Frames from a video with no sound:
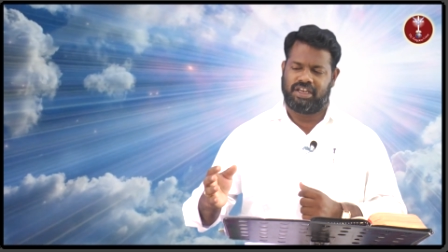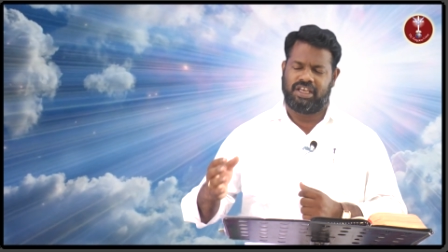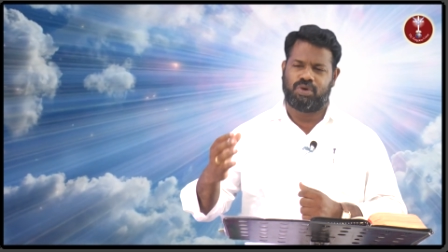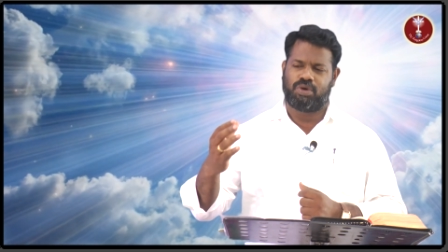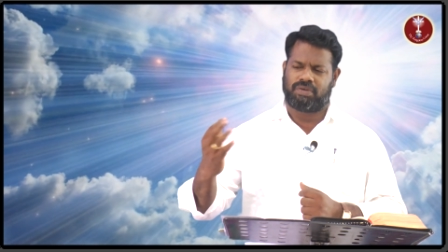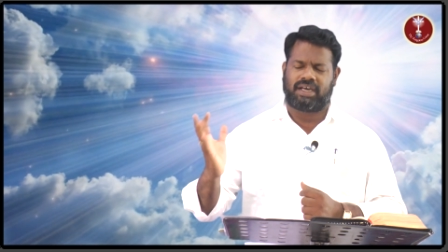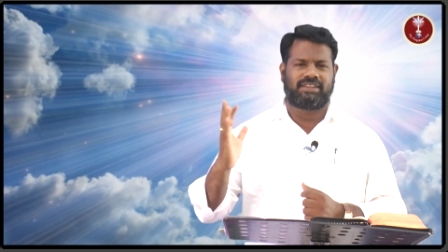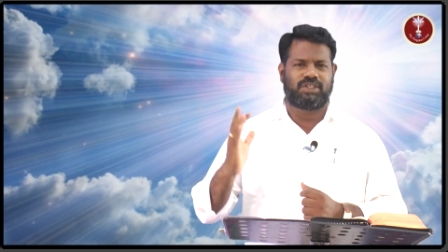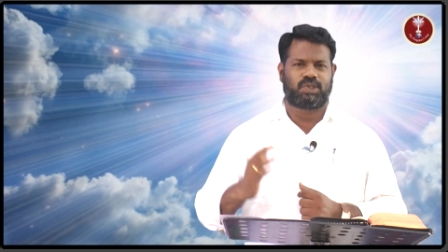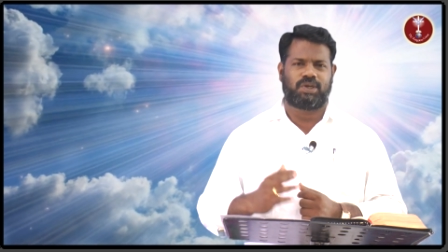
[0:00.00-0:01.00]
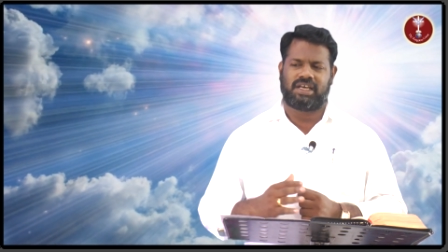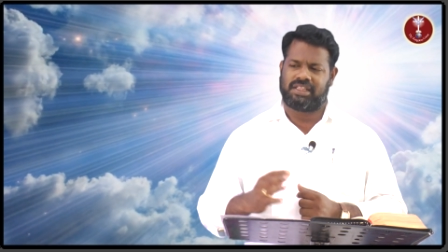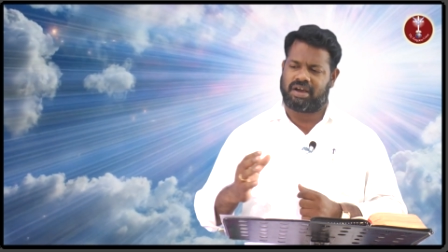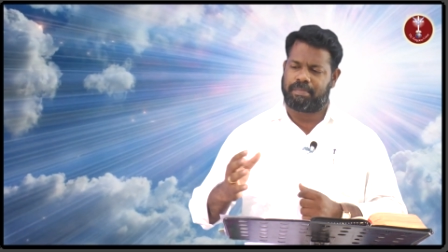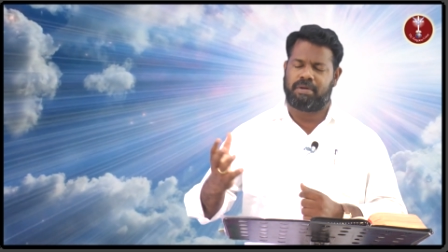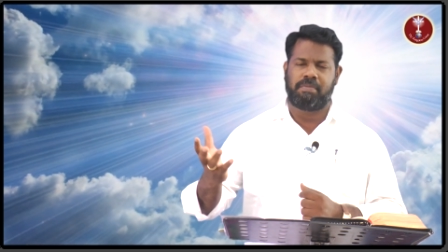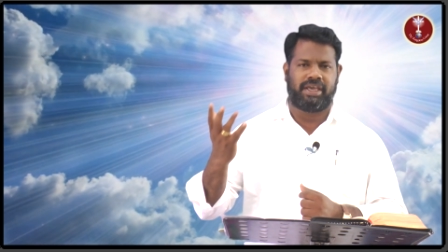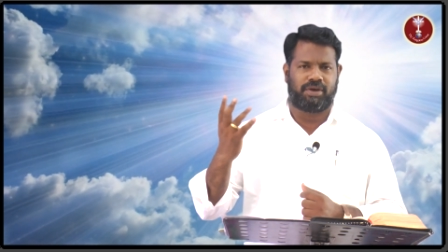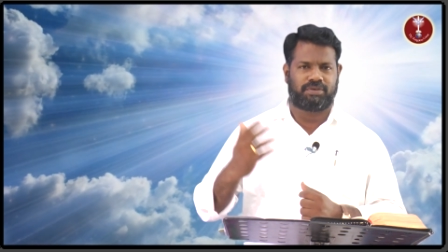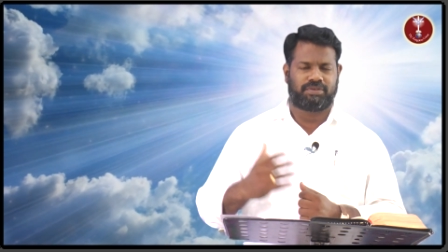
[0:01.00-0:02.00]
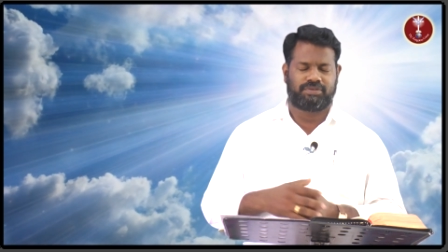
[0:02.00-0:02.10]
நீர் ஒரு வார்த்தை சொன்னால் அது அப்பமாயிரும்